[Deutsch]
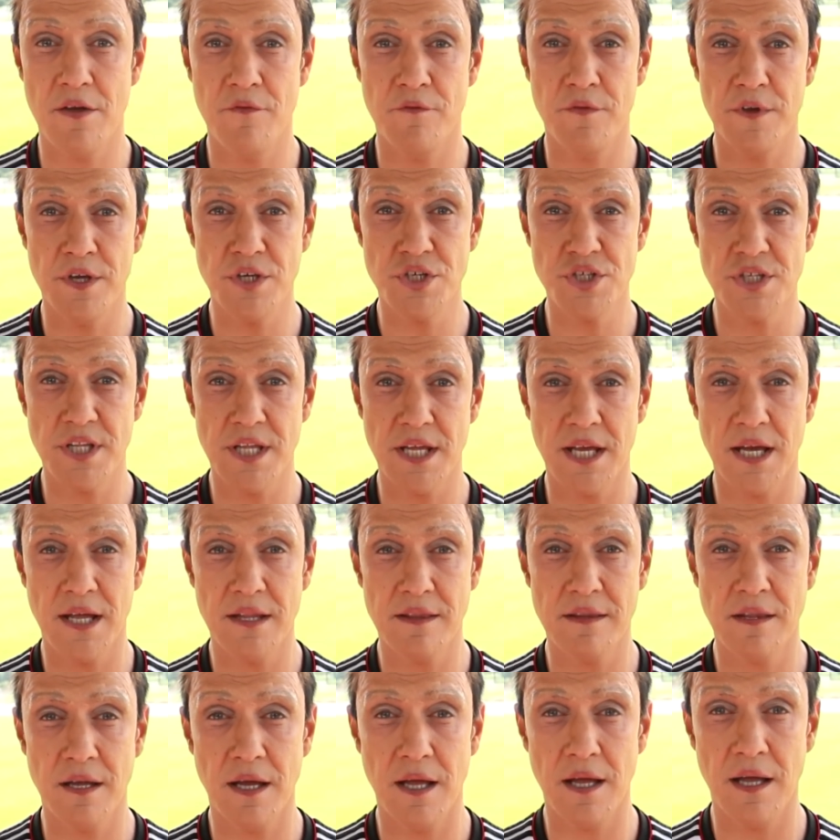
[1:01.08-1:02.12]
ein
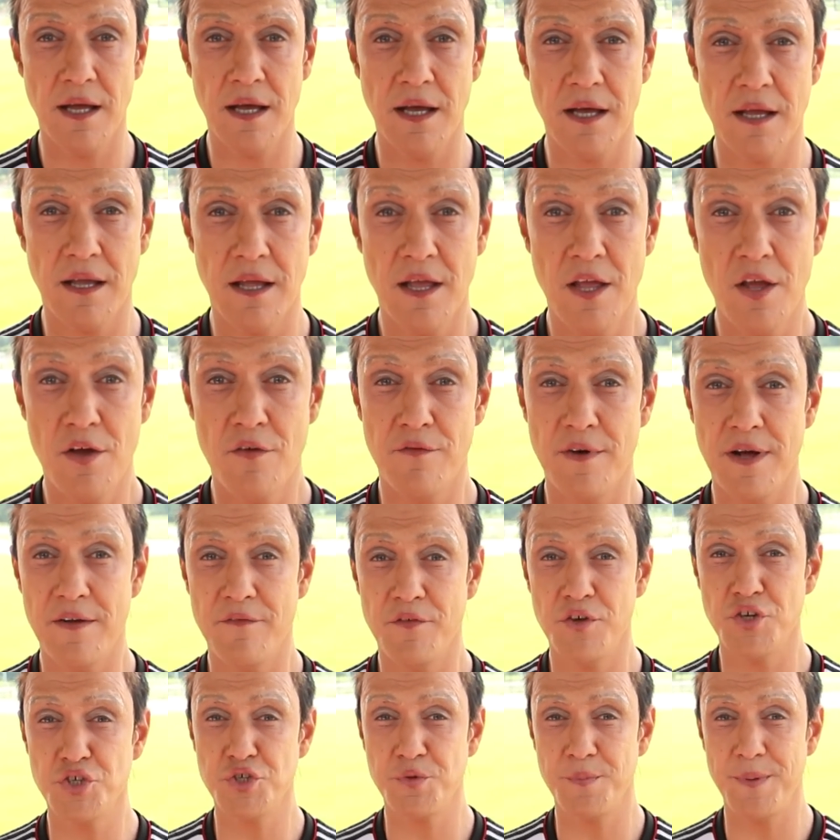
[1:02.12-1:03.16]
wichtiger Tag,
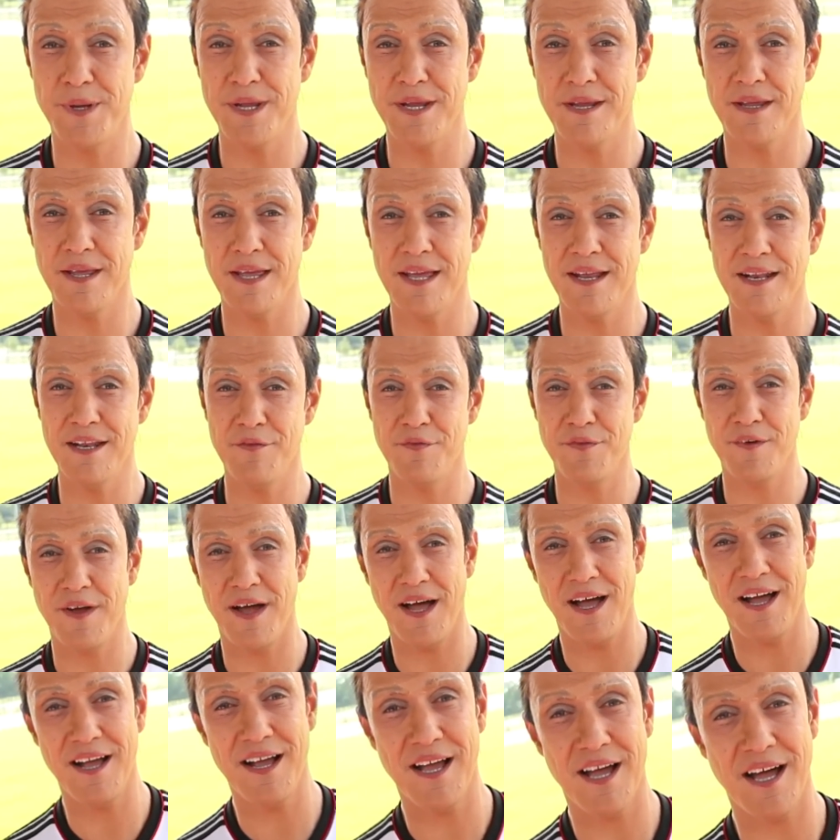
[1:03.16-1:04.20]
weil wir spielen gegen die
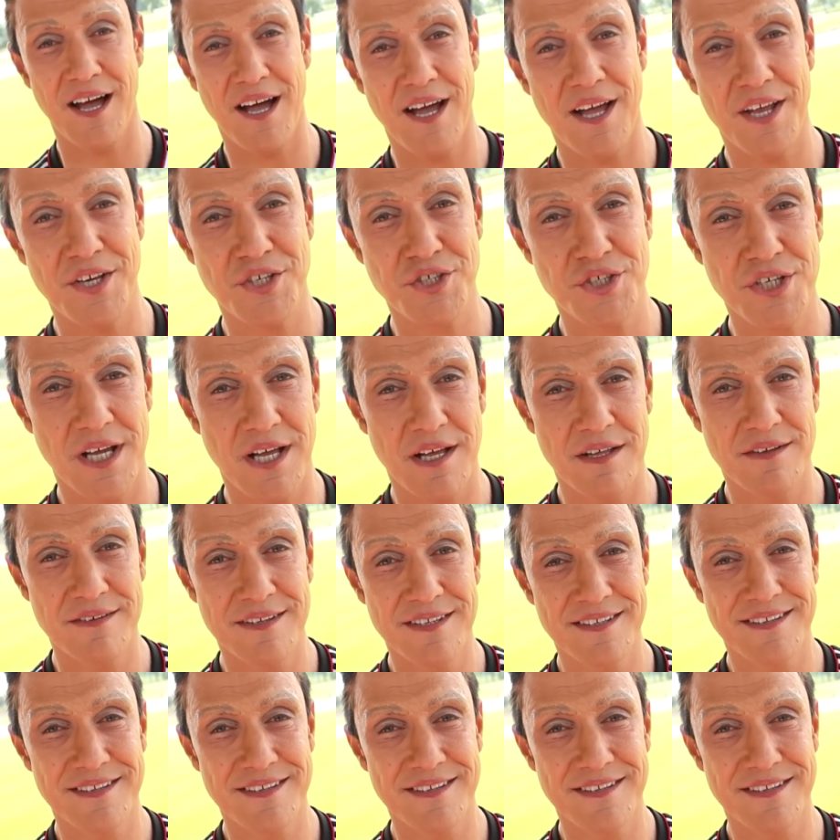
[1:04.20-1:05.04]
Frankreicher.